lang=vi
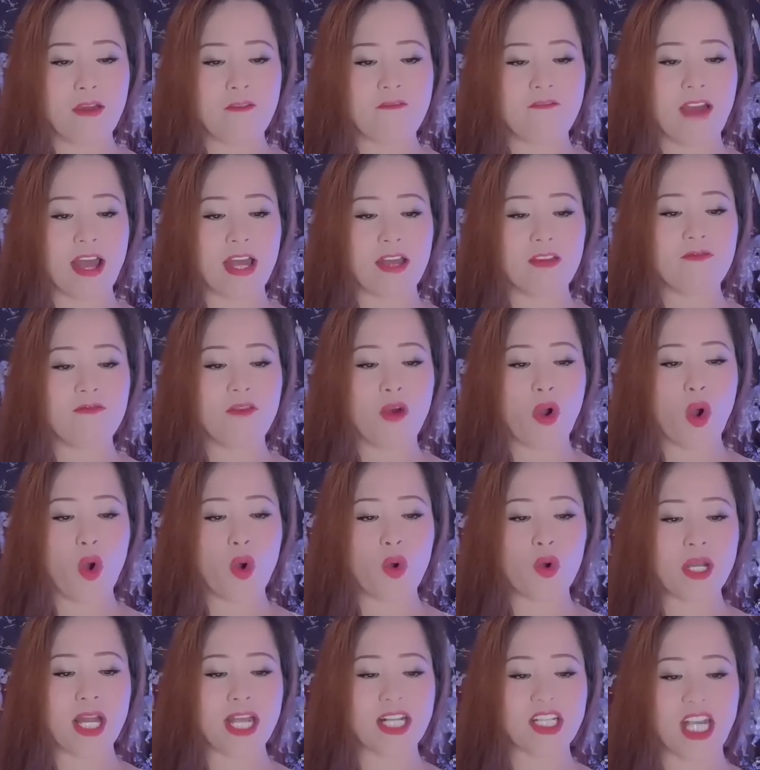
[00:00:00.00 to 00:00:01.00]
phải
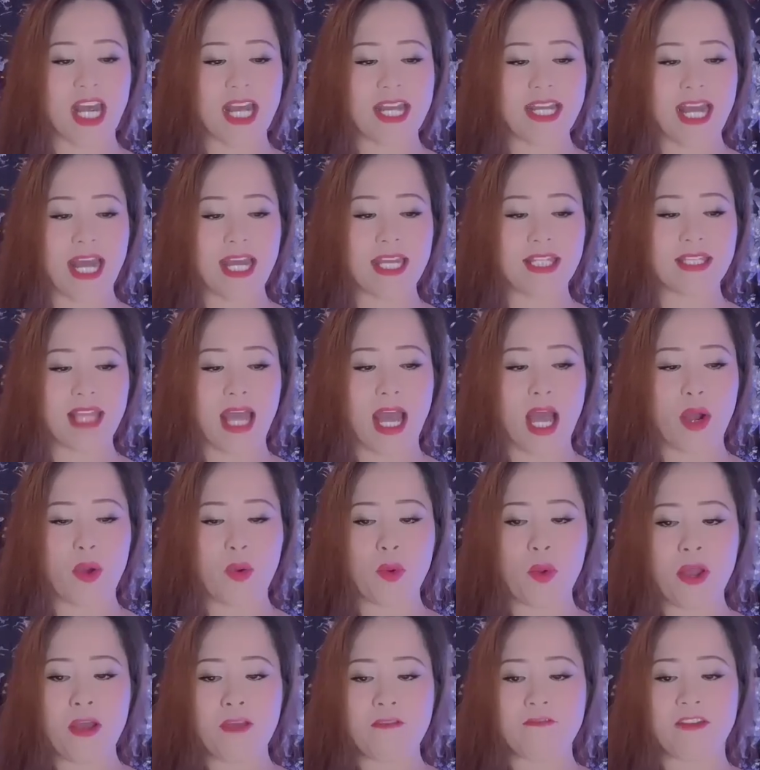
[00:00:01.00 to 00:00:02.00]
vô các trại cải tạo,